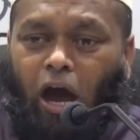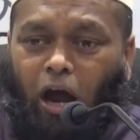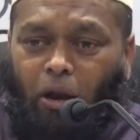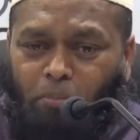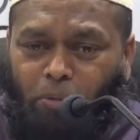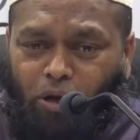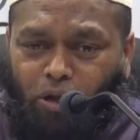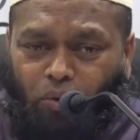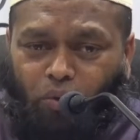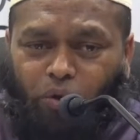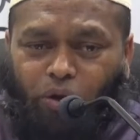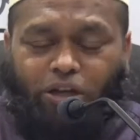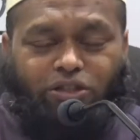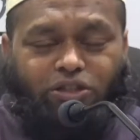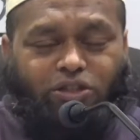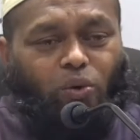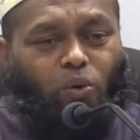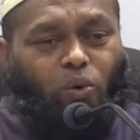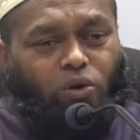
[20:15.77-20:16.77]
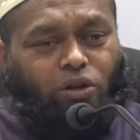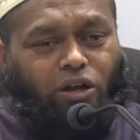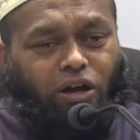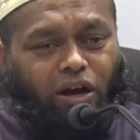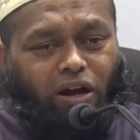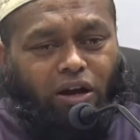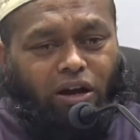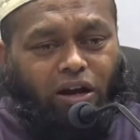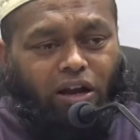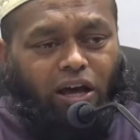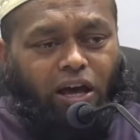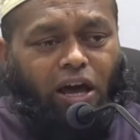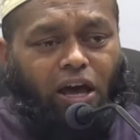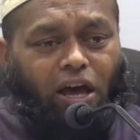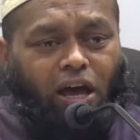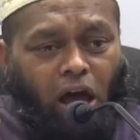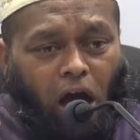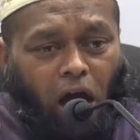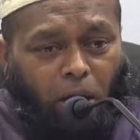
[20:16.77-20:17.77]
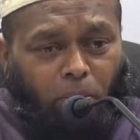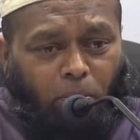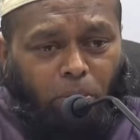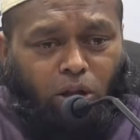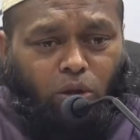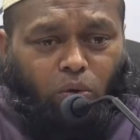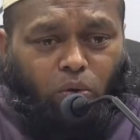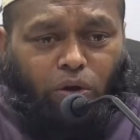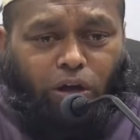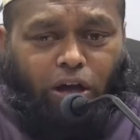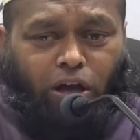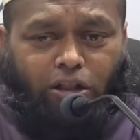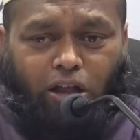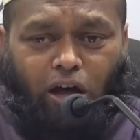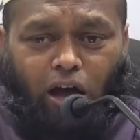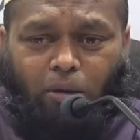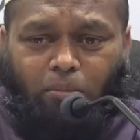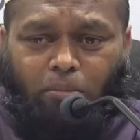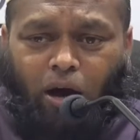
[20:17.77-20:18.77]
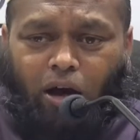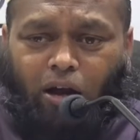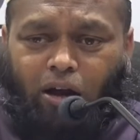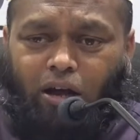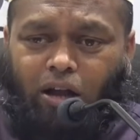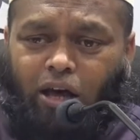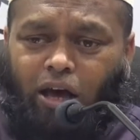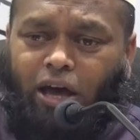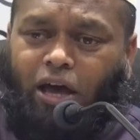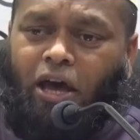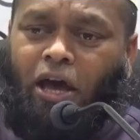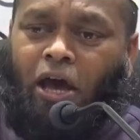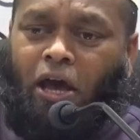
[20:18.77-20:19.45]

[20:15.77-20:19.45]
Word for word: அன்பிற்குரிய சகோதரர்களே அன்பிற்குரிய தாய்மார்களே